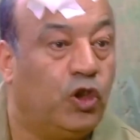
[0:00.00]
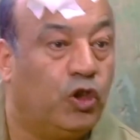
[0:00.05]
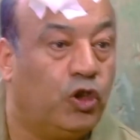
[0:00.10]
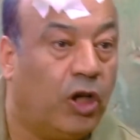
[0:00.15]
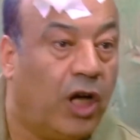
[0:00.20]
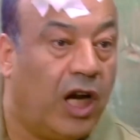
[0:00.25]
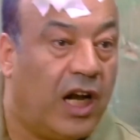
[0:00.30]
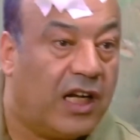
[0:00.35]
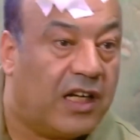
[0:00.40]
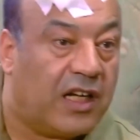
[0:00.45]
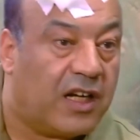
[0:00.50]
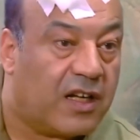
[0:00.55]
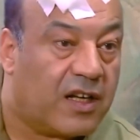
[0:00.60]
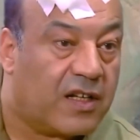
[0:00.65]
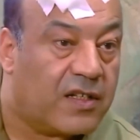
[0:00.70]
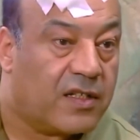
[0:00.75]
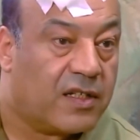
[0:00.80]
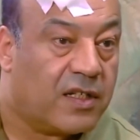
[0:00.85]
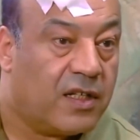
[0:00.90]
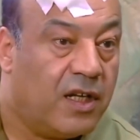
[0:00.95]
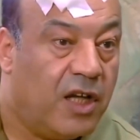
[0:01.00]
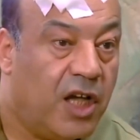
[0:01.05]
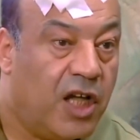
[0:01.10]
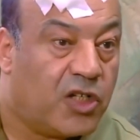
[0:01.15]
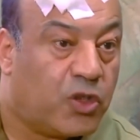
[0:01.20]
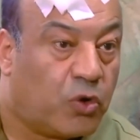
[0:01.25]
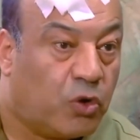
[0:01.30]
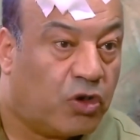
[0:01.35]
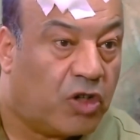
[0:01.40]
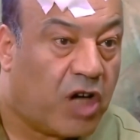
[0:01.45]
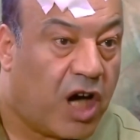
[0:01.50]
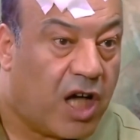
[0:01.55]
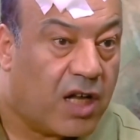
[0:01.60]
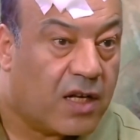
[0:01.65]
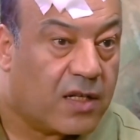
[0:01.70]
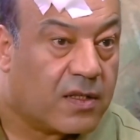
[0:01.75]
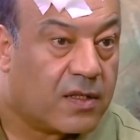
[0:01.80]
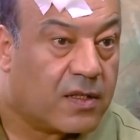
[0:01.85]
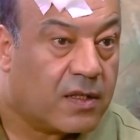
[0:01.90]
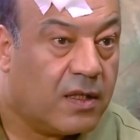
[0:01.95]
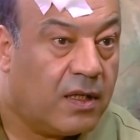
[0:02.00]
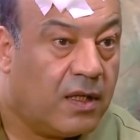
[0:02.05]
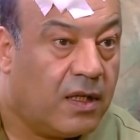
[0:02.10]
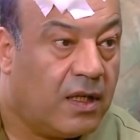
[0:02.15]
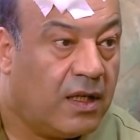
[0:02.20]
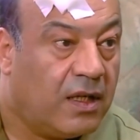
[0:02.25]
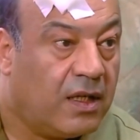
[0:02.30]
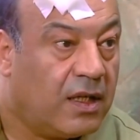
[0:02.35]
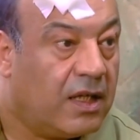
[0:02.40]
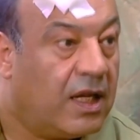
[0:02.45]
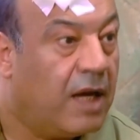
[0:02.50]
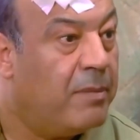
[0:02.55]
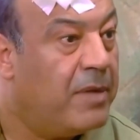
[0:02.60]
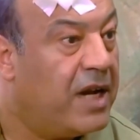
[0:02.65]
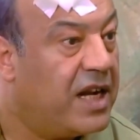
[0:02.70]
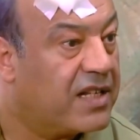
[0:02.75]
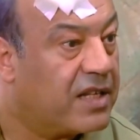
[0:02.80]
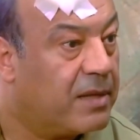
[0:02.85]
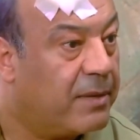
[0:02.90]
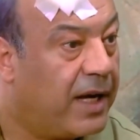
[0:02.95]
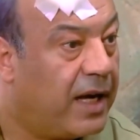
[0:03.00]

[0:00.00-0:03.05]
مش الدكتور قال لك اخرس اسكت خالص كملها